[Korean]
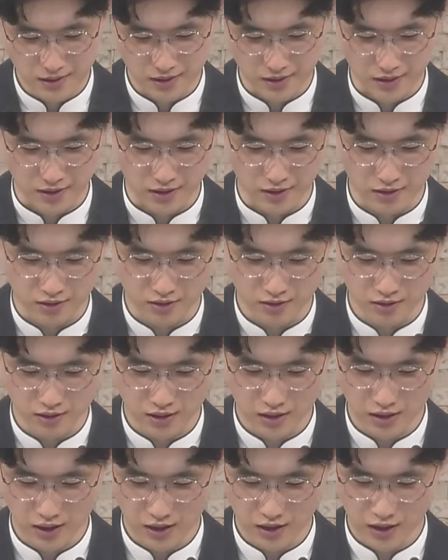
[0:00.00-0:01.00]
예,
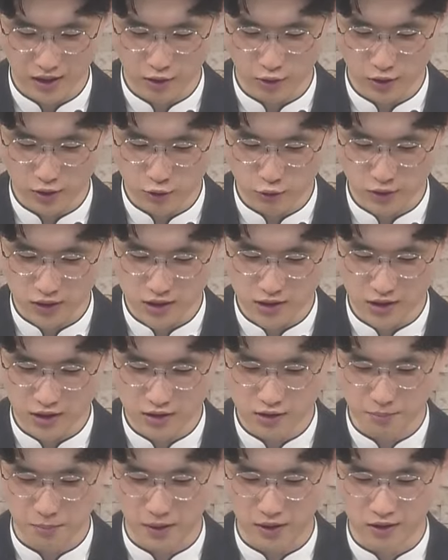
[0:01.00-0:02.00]
학계가 활동한
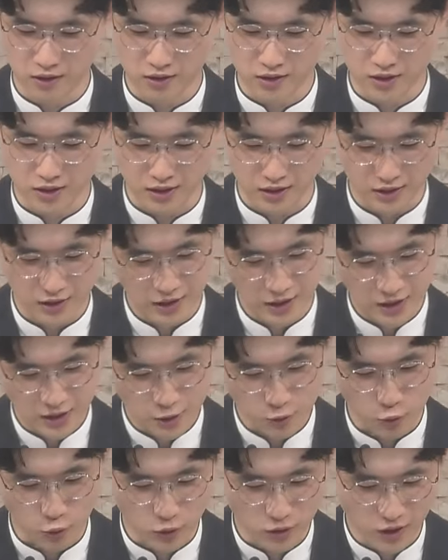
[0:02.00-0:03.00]
시대적 배경을
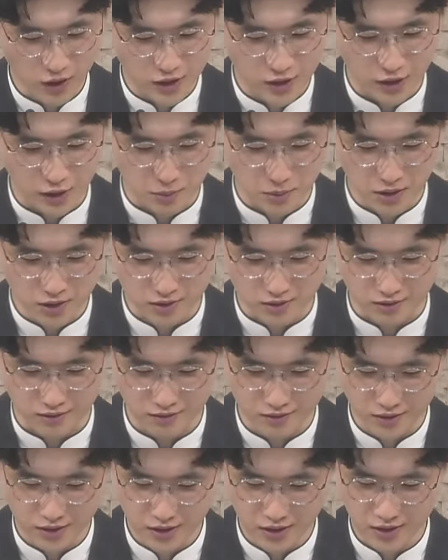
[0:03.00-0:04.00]
고려한다면
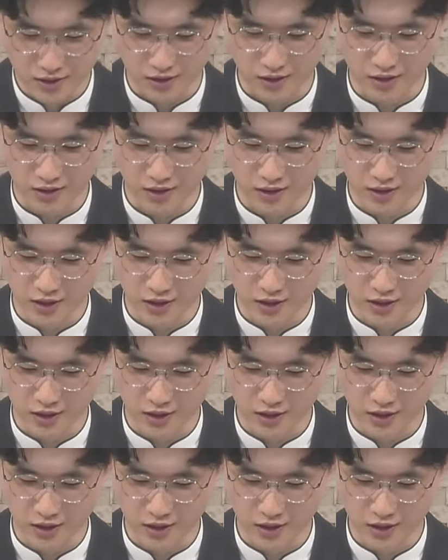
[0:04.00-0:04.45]
예,